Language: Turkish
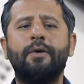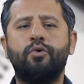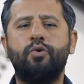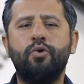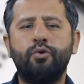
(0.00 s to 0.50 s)

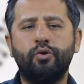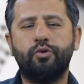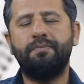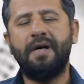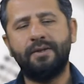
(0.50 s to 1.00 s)
Kül
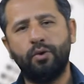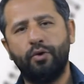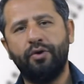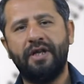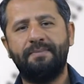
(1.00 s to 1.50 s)
yutmaz
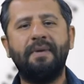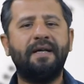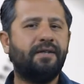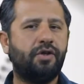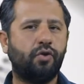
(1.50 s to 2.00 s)

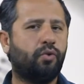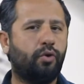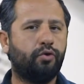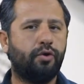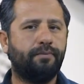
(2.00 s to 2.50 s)
öğretmen diyecek
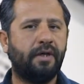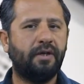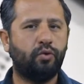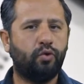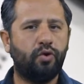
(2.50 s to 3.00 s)

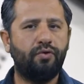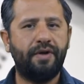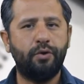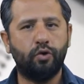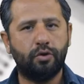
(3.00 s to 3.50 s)
olduğumda kül ve
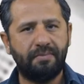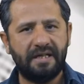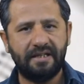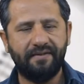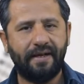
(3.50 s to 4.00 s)

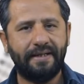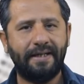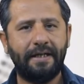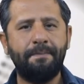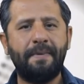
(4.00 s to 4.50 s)
yutmaz
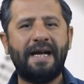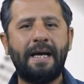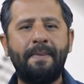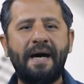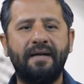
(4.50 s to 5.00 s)
ifadeleri
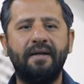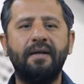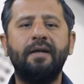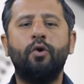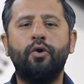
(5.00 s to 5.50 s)
beraber
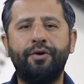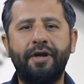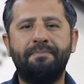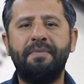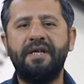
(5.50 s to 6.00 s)

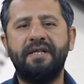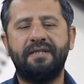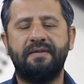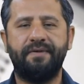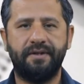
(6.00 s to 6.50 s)
öğretmenin
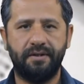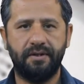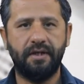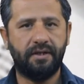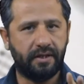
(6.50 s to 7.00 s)

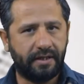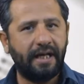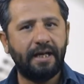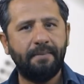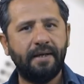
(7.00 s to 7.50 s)
sıfatıdır. İki
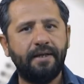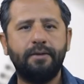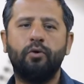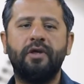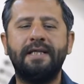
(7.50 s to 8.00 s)

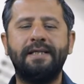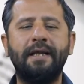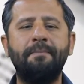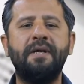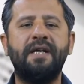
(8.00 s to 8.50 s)
kelimedir
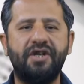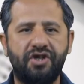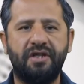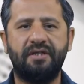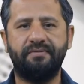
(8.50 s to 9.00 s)
dolayısıyla
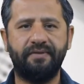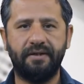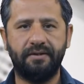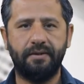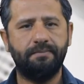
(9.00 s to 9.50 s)
birleşik
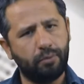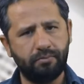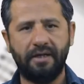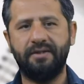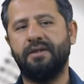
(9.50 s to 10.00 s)
sıfattır. Bu
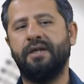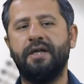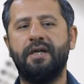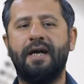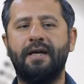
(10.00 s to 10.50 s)
mantıkla
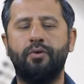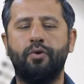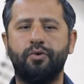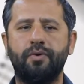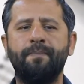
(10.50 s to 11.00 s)

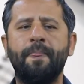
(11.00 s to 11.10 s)
ilerliyoruz.